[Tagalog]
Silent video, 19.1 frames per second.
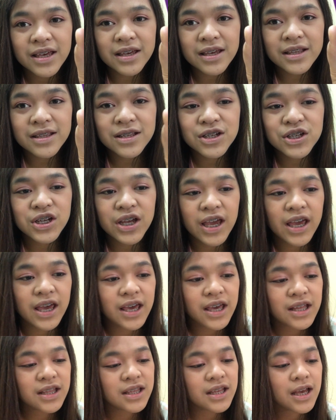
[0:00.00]
In the
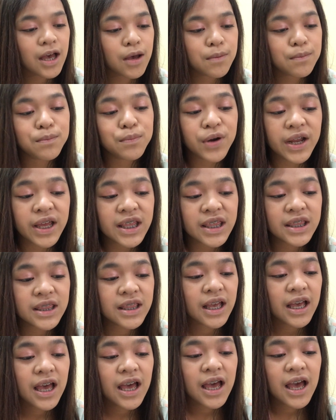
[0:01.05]
shade Breathe
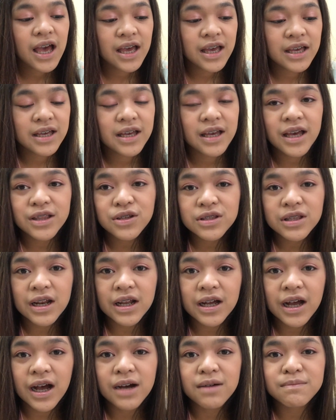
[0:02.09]
ito
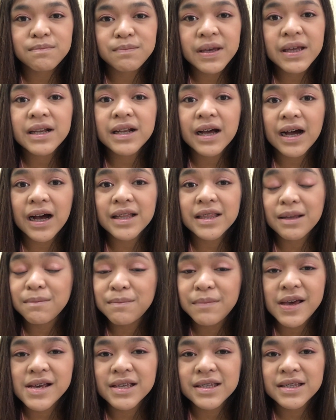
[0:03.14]
talaga ang pinaka the
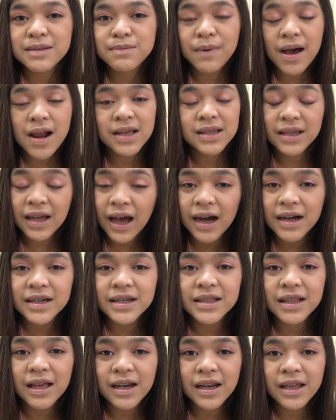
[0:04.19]
best para sa
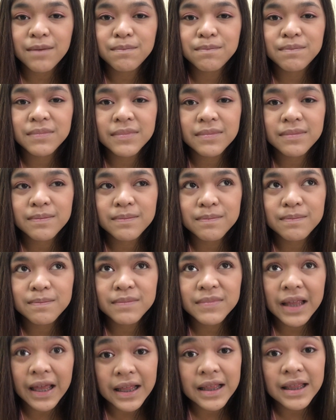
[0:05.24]
akin na lip
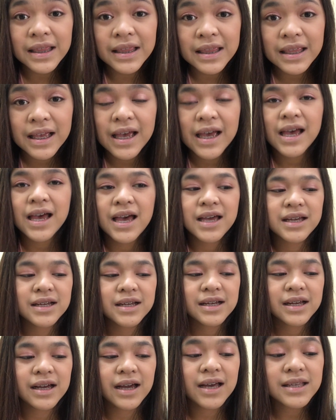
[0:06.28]
tint.
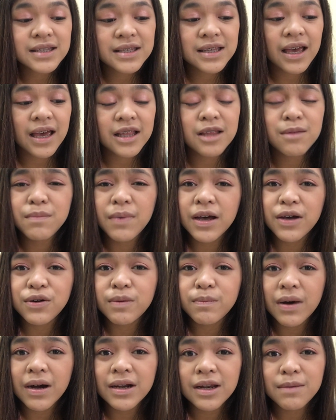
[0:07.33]
Kasi, di ba yung
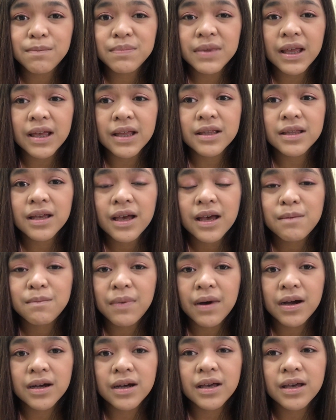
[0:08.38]
ibang lip tint,
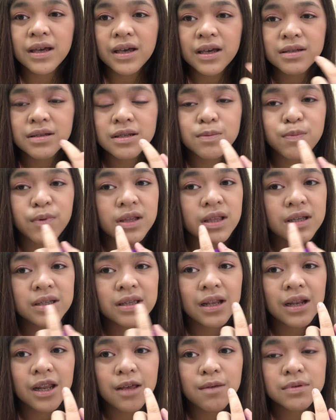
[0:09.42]
pag i-spread na
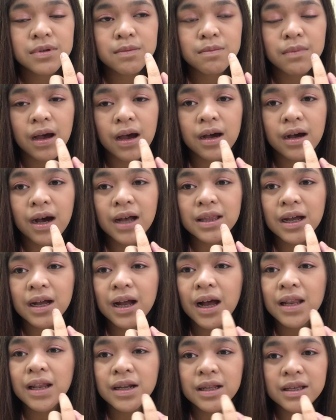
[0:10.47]
sa lips, uh,
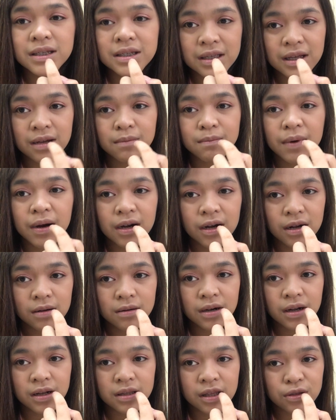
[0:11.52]
katagalan is nag, parang
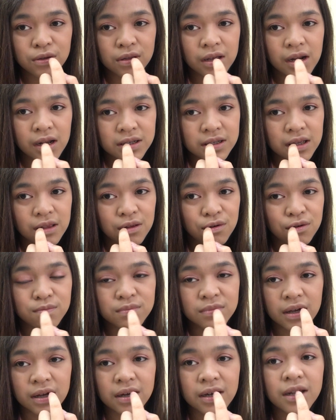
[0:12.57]
nagdit na lang sa loob
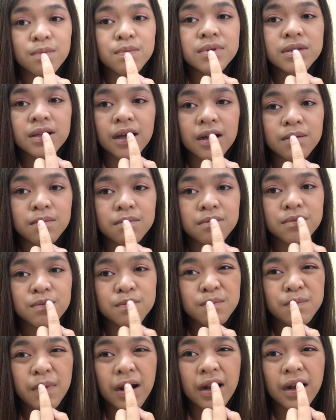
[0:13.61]
ng lips ang
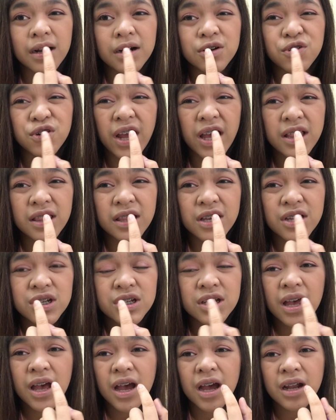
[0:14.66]
parang reddish
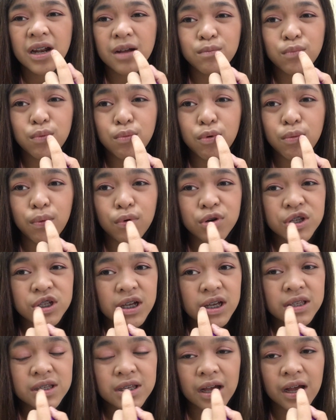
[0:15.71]
na bumubuo
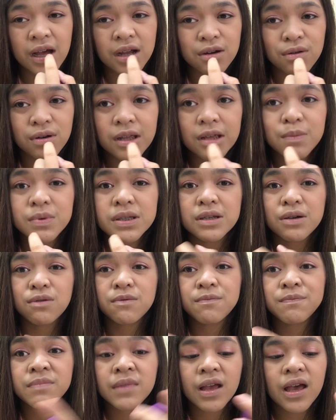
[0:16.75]
dyan sa ano lips. So,
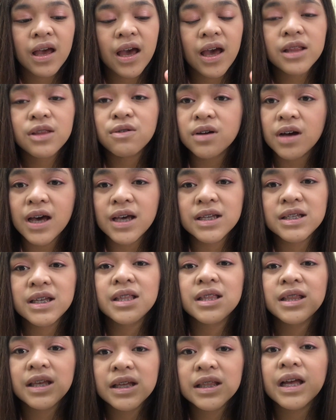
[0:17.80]
eto guys,
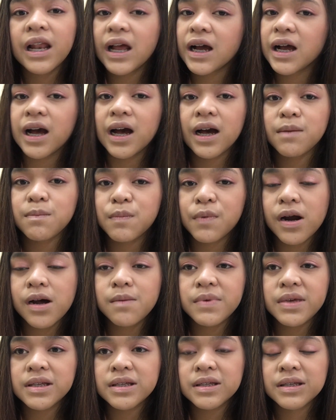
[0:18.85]
hindi talaga.
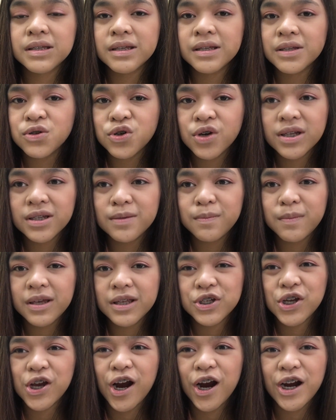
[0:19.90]
Promise. Trust me,
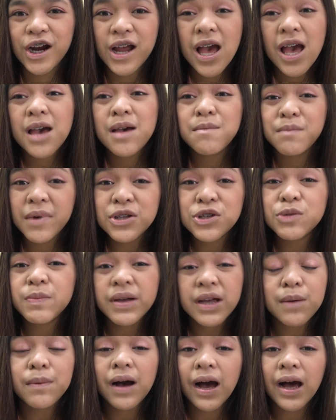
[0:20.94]
char. Medyo
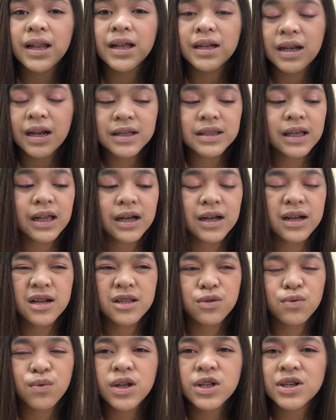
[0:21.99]
may kamahalan lang
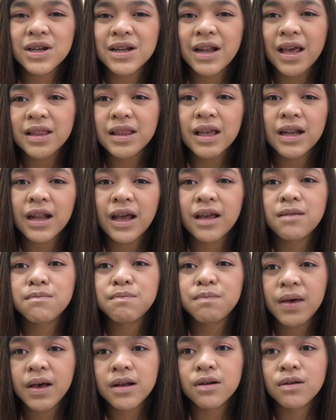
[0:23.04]
talaga. 299
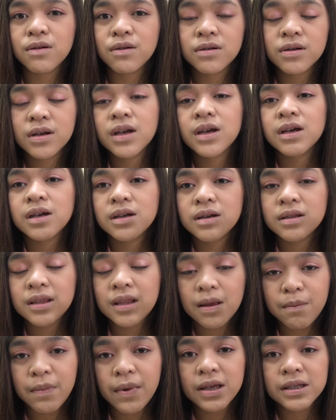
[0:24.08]
pero
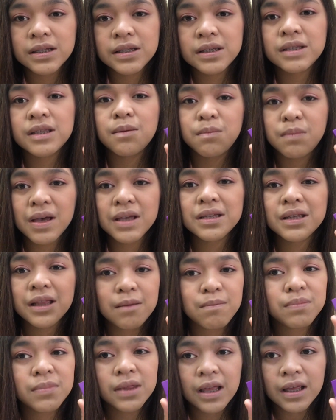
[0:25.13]
the best. The best
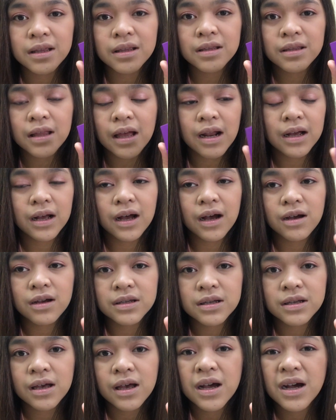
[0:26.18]
lip tint talaga.
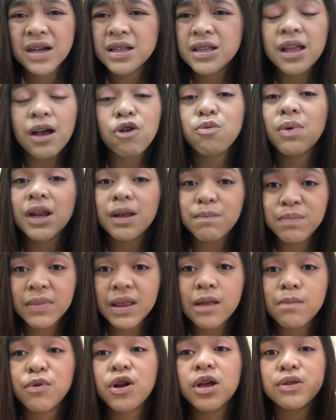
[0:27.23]
Kasi hindi ako malip
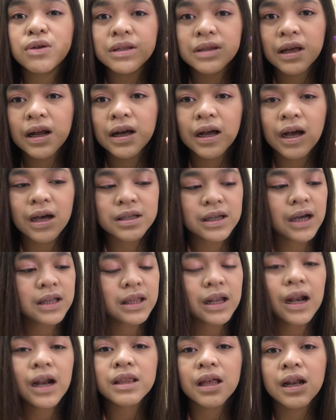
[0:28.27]
tint pero ito na talaga. Sa
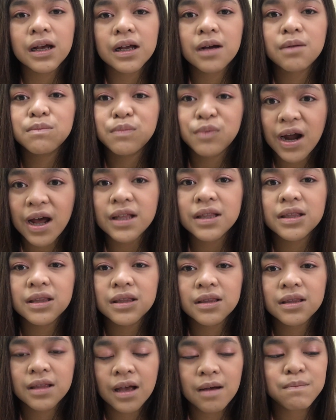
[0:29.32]
kanila lang talagang brand
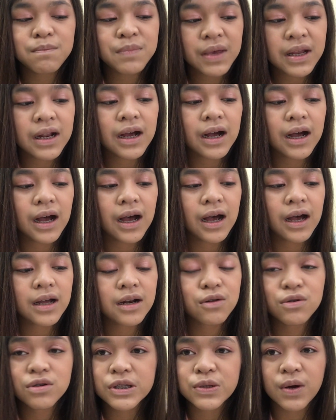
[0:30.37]
na pinaka
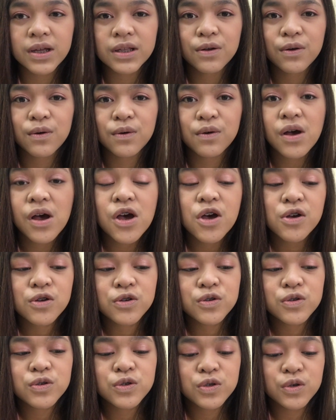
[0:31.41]
nagustuhan ko.
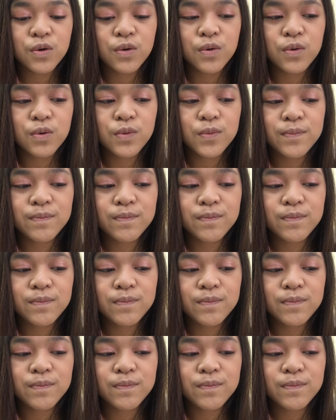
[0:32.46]
So,